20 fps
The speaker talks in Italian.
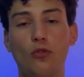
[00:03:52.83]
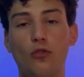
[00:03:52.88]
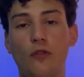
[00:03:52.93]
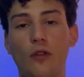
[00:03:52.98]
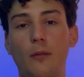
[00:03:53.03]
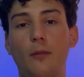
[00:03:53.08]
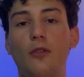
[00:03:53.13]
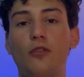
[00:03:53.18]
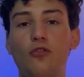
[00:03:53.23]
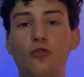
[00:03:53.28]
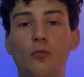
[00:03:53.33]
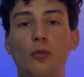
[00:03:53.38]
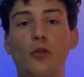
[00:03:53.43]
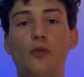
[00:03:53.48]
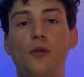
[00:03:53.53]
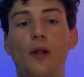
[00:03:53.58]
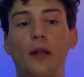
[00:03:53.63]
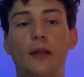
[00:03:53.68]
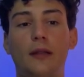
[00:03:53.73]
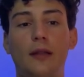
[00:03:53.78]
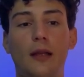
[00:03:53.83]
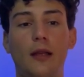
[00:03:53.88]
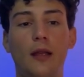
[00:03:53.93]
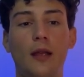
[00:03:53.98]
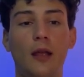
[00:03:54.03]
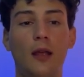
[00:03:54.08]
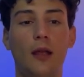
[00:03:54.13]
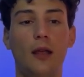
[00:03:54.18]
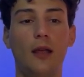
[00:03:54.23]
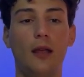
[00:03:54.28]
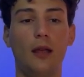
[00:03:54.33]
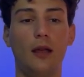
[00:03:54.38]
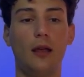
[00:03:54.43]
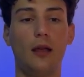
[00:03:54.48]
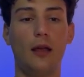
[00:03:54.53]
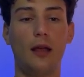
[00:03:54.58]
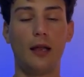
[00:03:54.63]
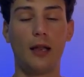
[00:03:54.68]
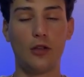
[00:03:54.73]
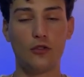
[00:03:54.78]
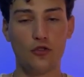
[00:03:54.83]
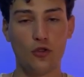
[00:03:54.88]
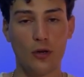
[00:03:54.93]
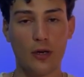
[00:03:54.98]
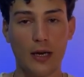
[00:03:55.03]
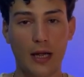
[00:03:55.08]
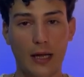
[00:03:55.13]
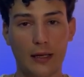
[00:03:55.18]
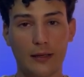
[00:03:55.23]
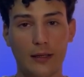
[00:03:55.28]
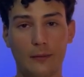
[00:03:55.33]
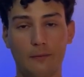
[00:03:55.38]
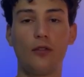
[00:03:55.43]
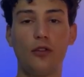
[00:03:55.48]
dovrebbe assumere durante eh, la giornata.